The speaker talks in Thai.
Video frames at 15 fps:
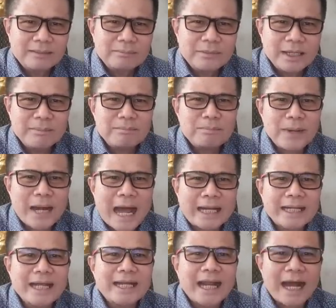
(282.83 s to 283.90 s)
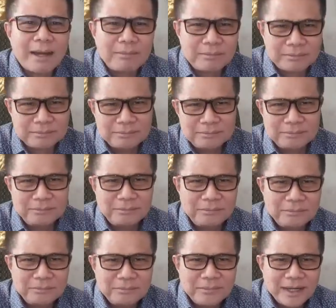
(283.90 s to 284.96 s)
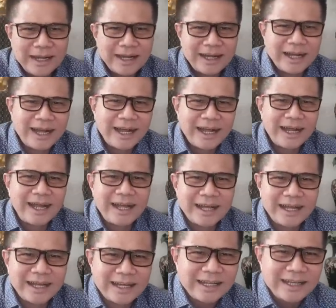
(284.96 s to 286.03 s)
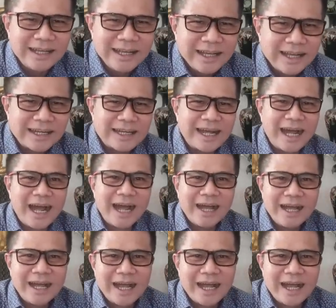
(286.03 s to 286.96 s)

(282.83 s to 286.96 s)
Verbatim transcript: เหมือนปลาได้น้ำ นะฮะ